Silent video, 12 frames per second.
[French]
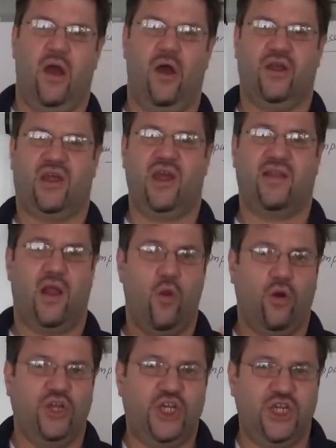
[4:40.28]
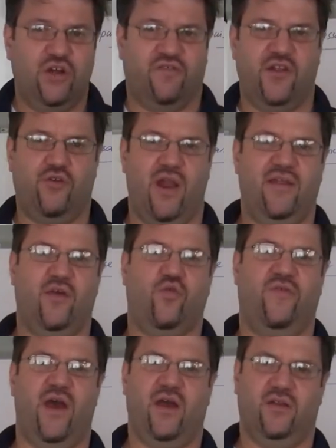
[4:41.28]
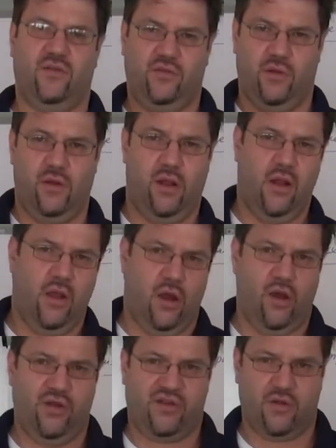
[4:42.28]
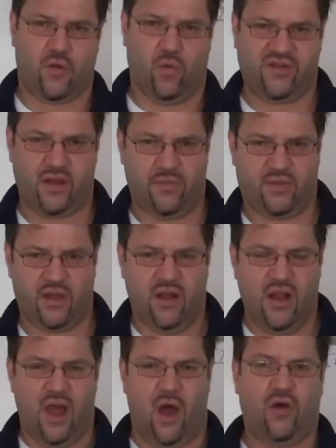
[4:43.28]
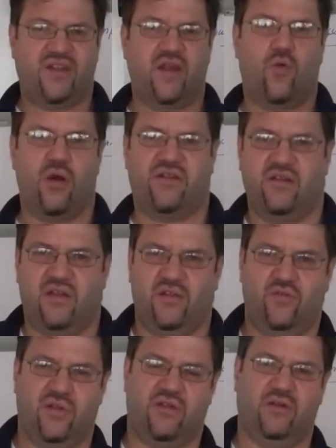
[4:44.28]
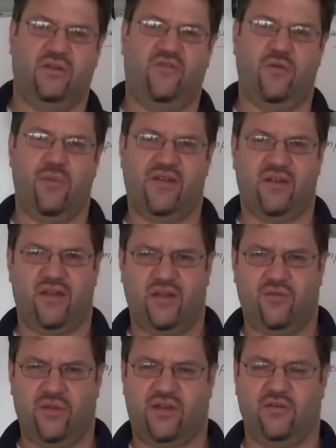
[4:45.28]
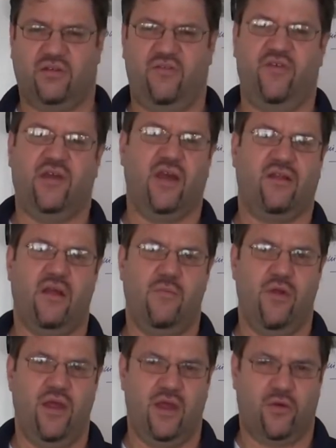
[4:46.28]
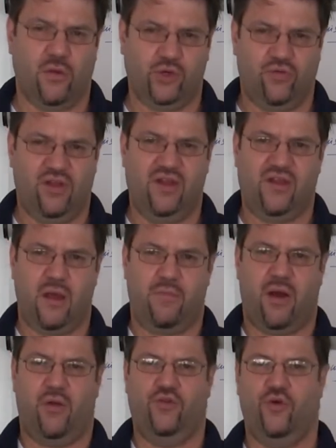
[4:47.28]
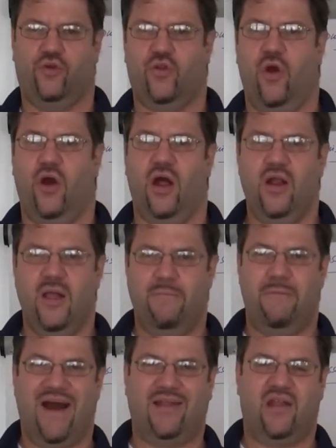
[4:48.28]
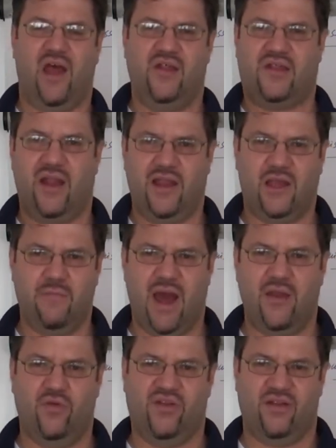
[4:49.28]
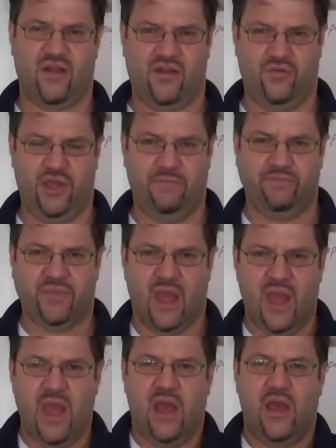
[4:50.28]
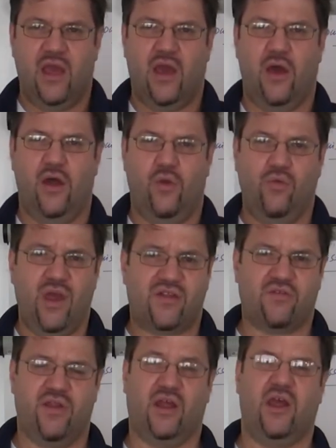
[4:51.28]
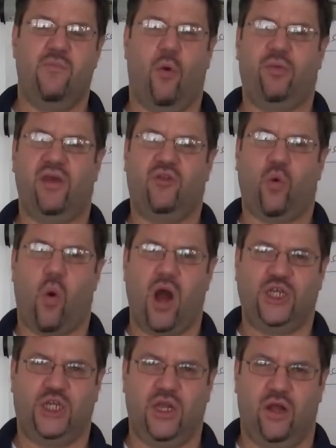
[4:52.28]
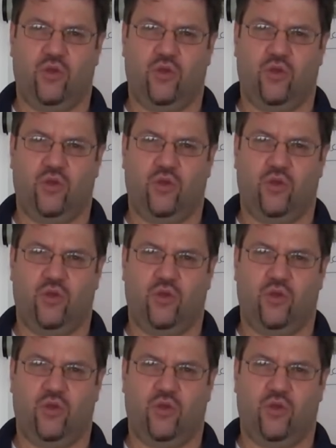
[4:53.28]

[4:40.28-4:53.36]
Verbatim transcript: euh, qui est à l'origine en fait de la découverte de euh, ce concept. Alors c'est quoi cette étude scientifique ben, Cette étude scientifique qui a été menée, comme je vous le disais, par le docteur Martin Seligman aux États-Unis, et lui et son équipe ont pris trois,